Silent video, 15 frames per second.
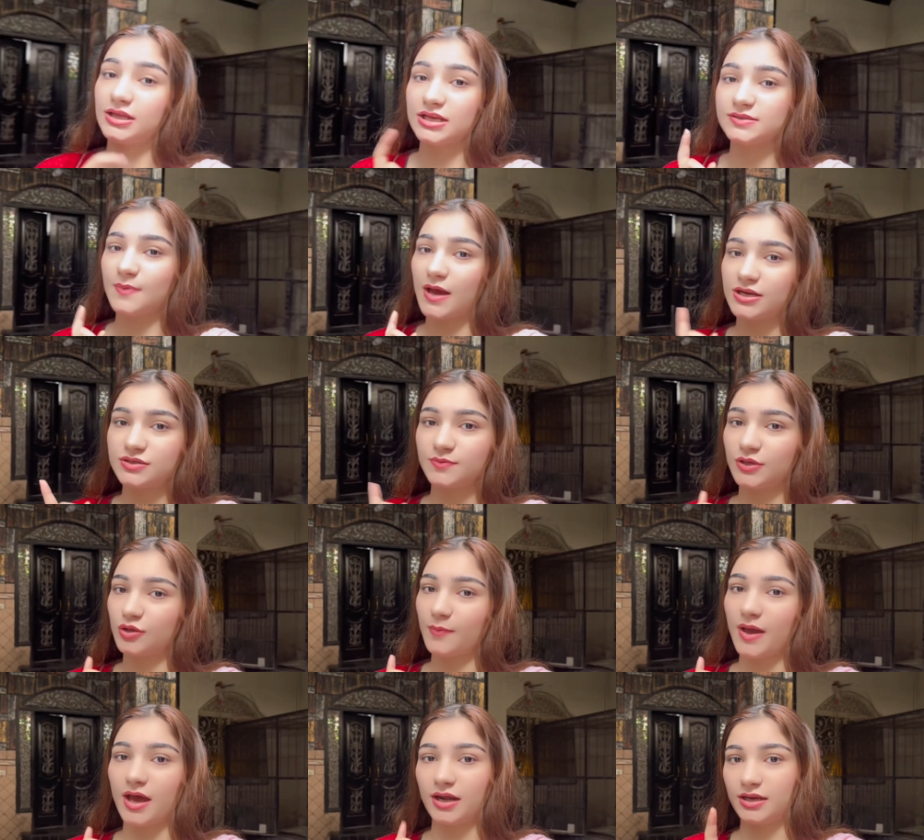तेज़ बारिश में
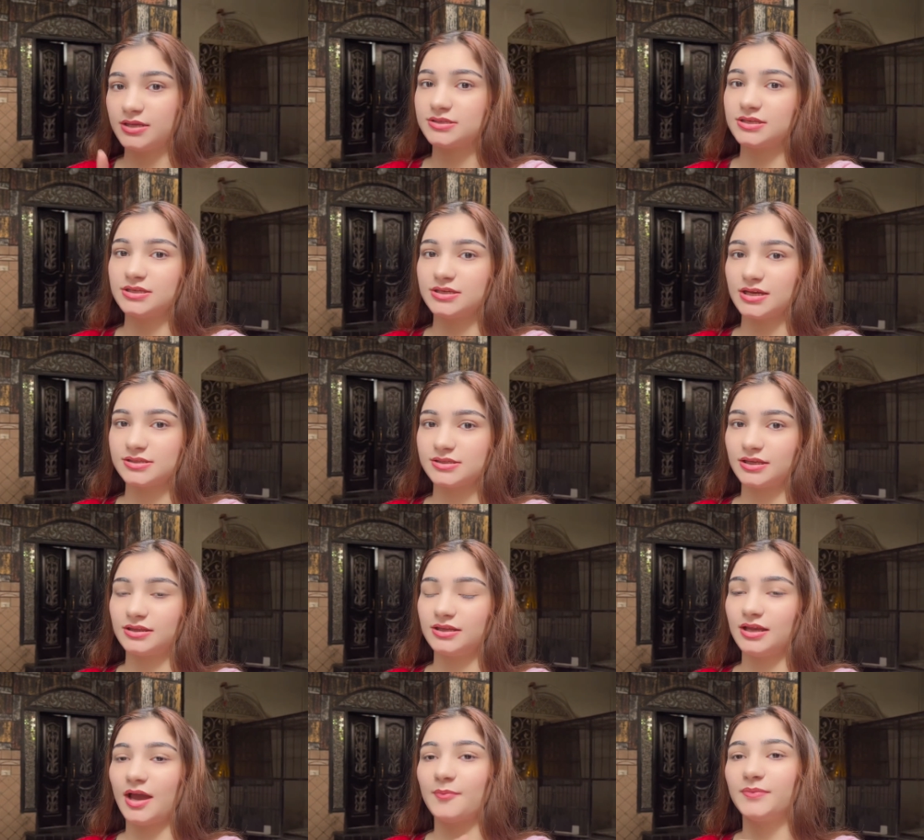तो मैं हरगिज़ नहीं जा
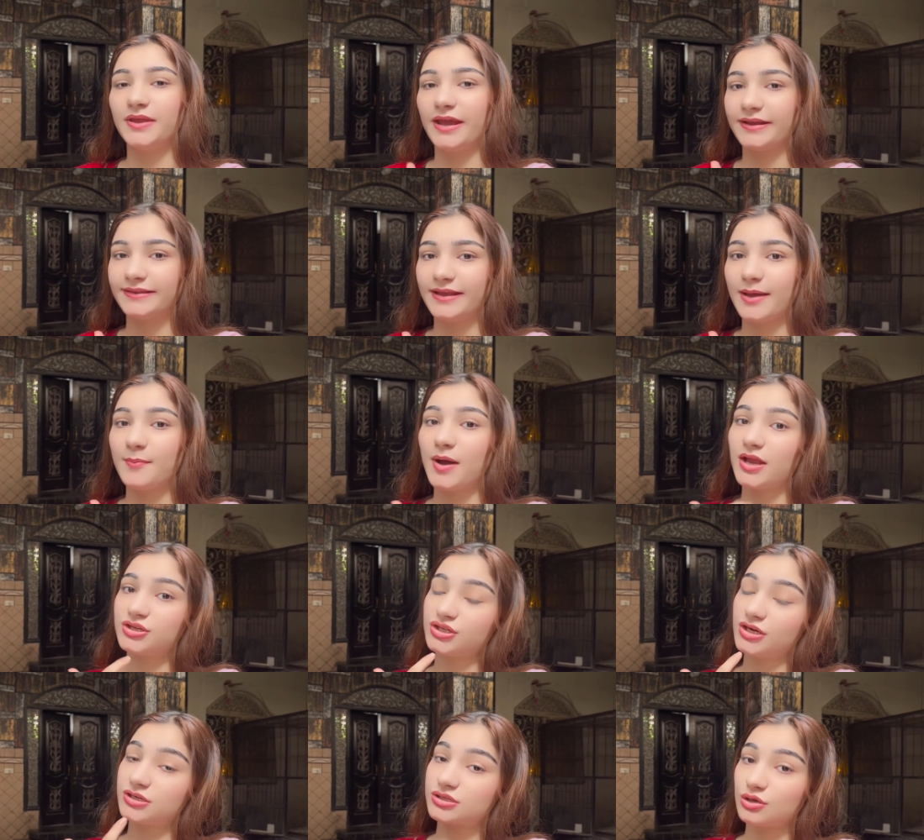सकती अब देखते हैं
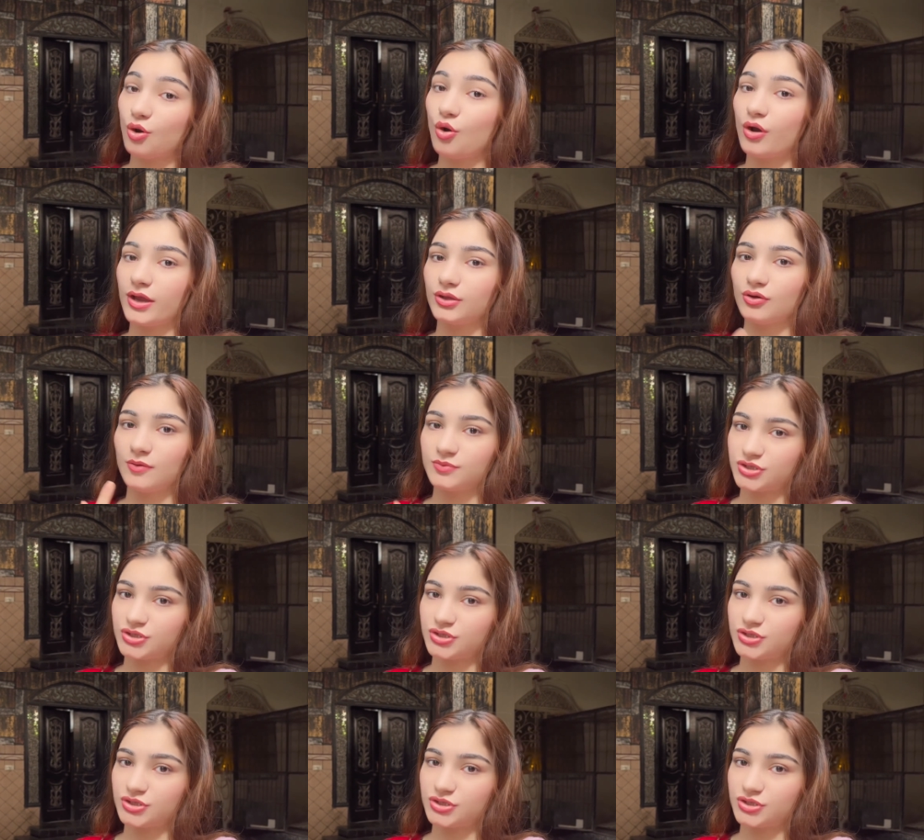बारिश अगर स्लो हो गई तो हम